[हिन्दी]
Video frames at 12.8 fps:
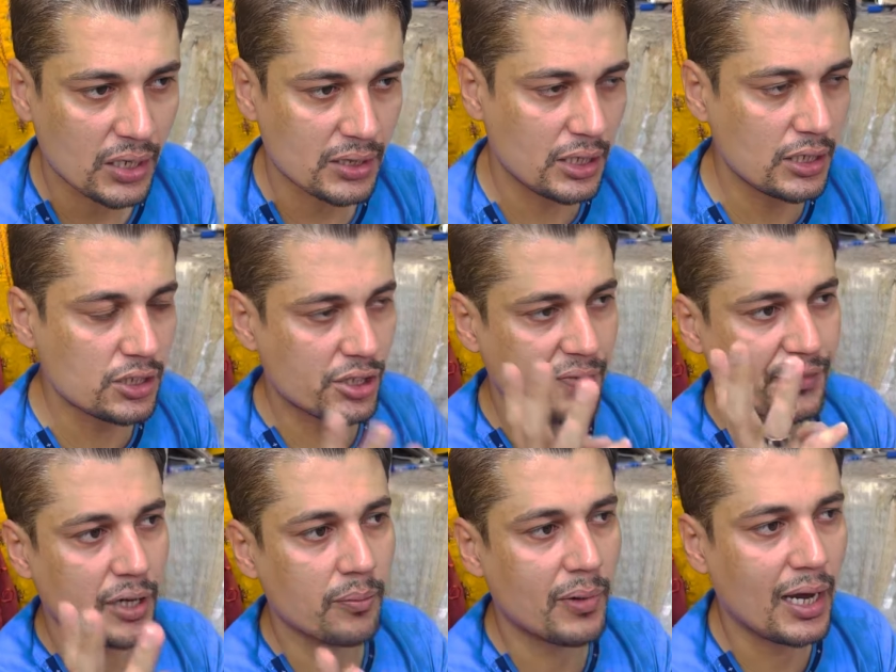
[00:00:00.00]
तीन
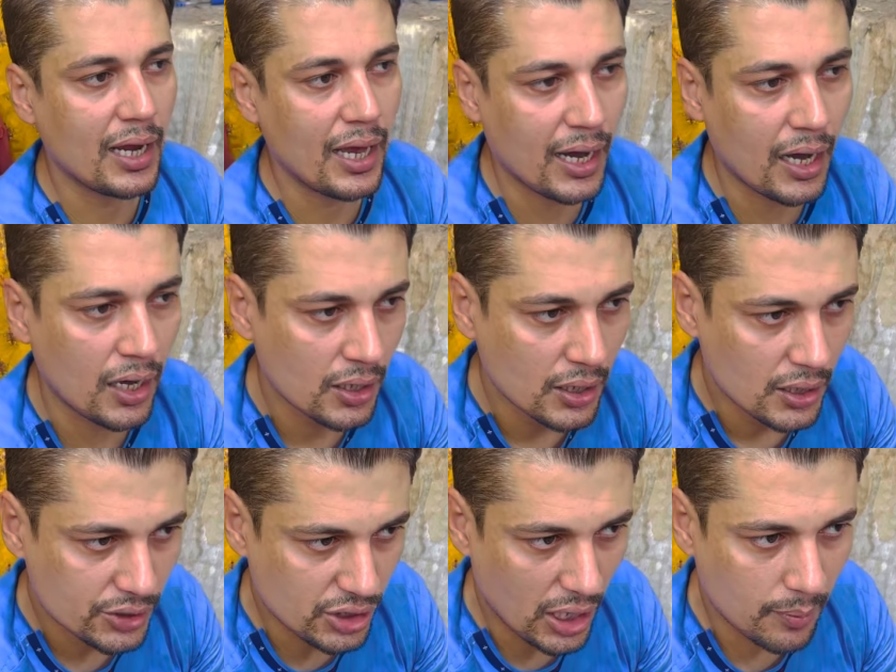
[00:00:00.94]
शिफ्टिंग माल आएगा
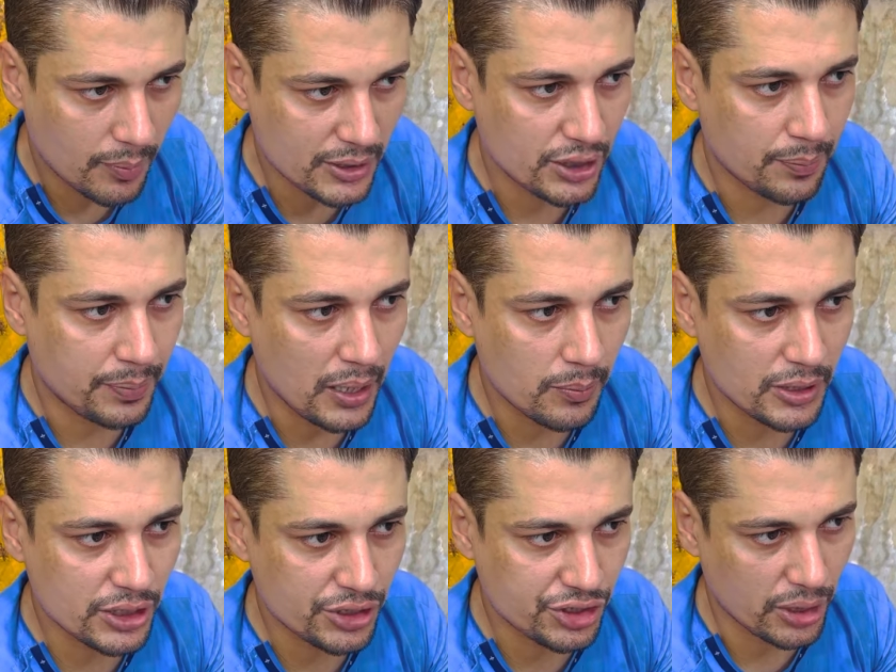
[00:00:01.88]
चार बजे पाँच
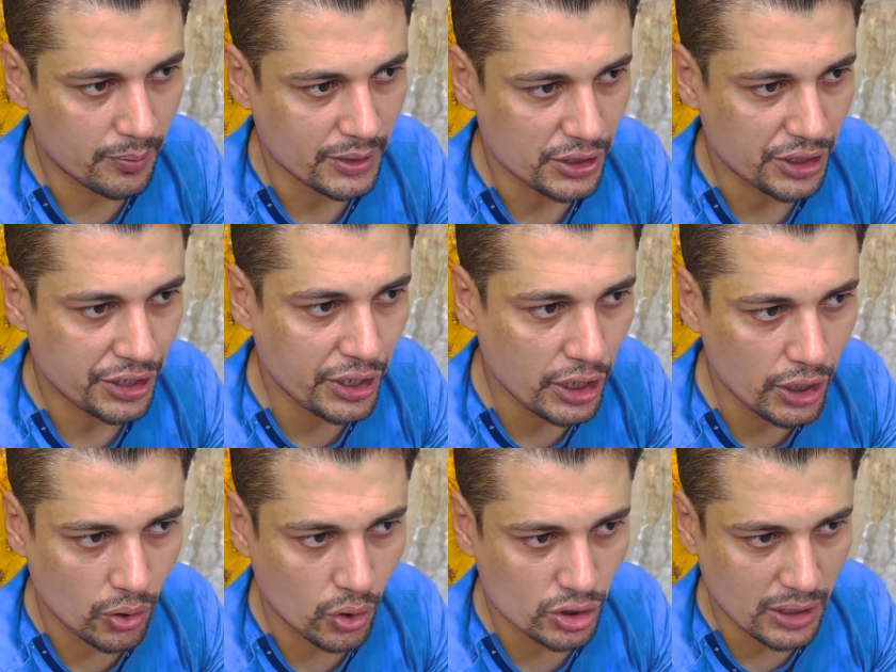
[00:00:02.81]
बजे छः बजे डेली
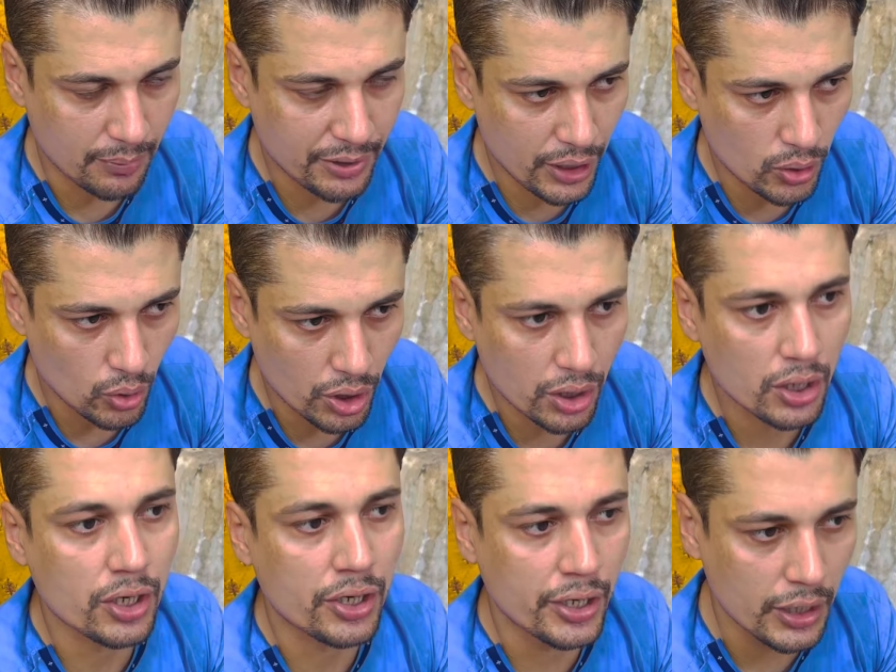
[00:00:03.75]
रोज़ अपडेट होगी
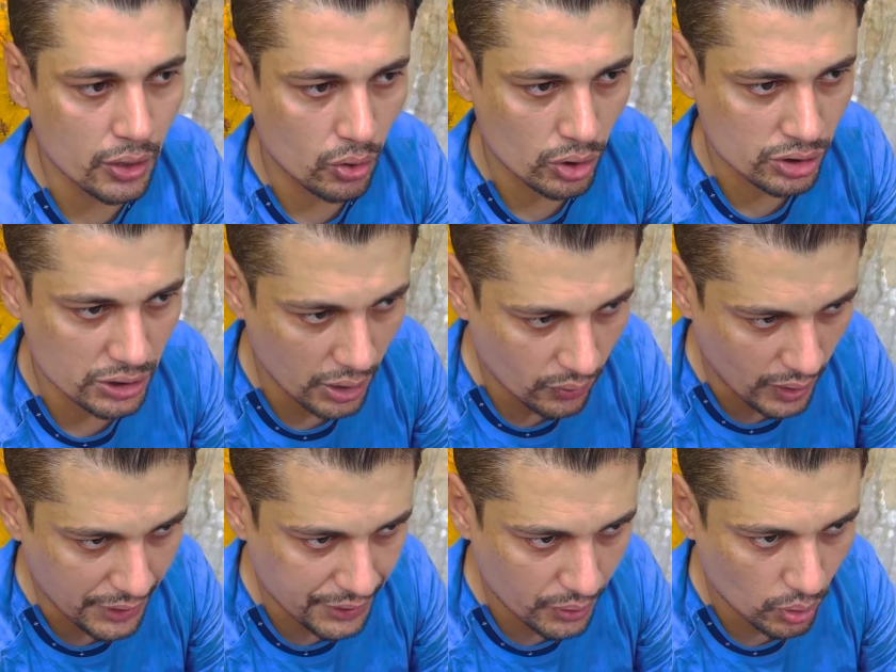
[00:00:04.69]
डेली रोज़ नई
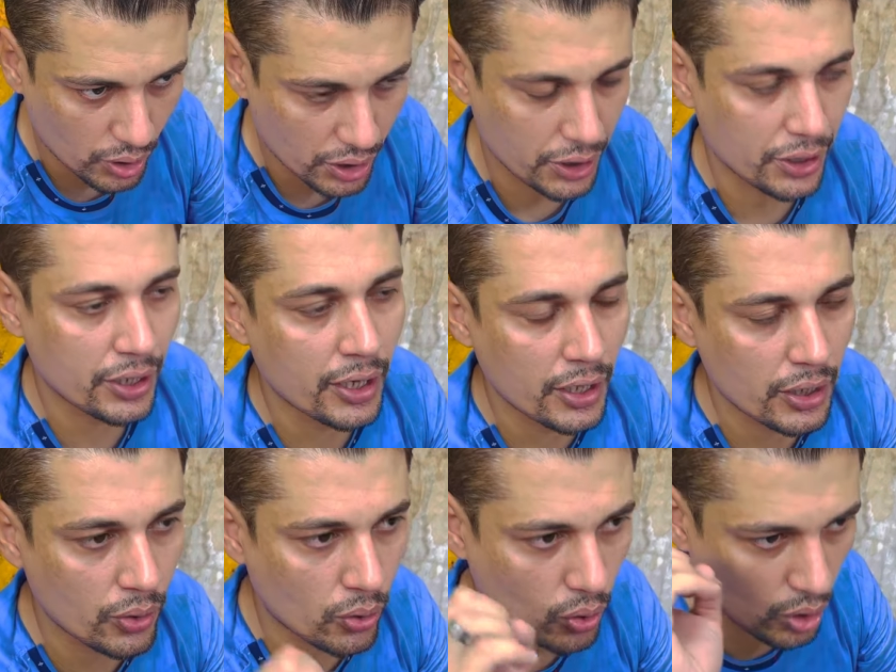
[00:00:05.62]
वरायटी होगी डेली
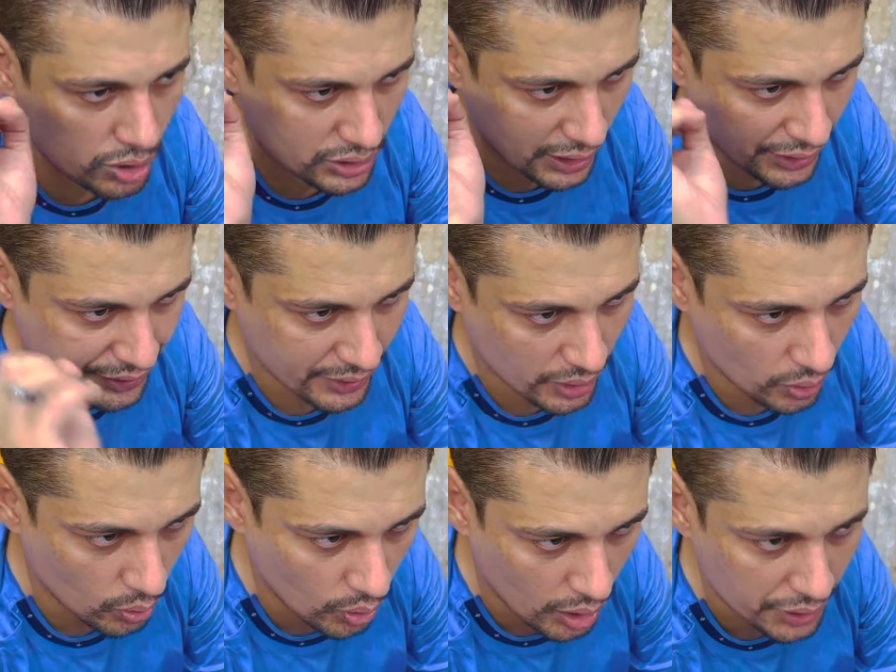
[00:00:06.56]
रोज़ आर्टिकल
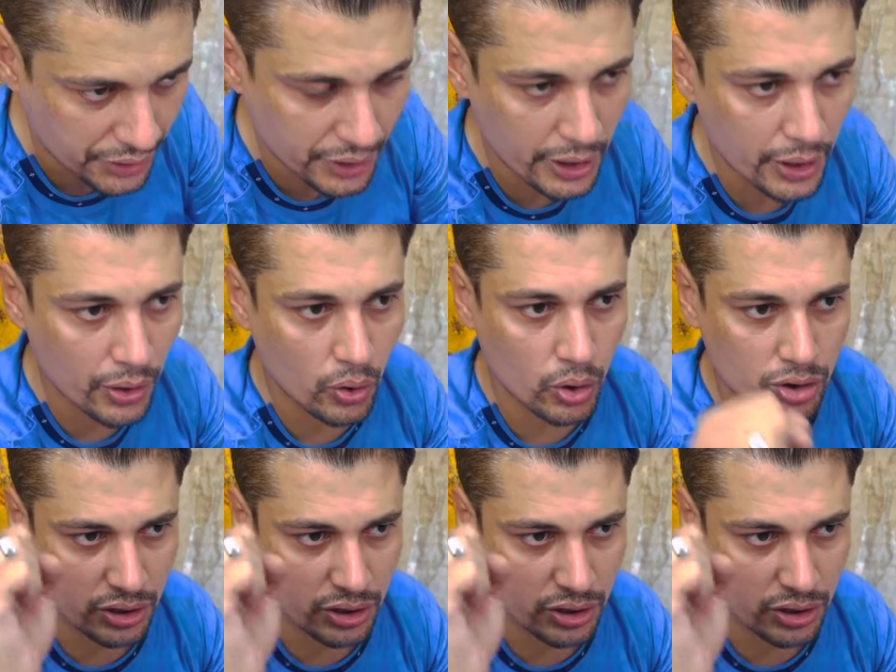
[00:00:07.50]
होगा डेली रोज़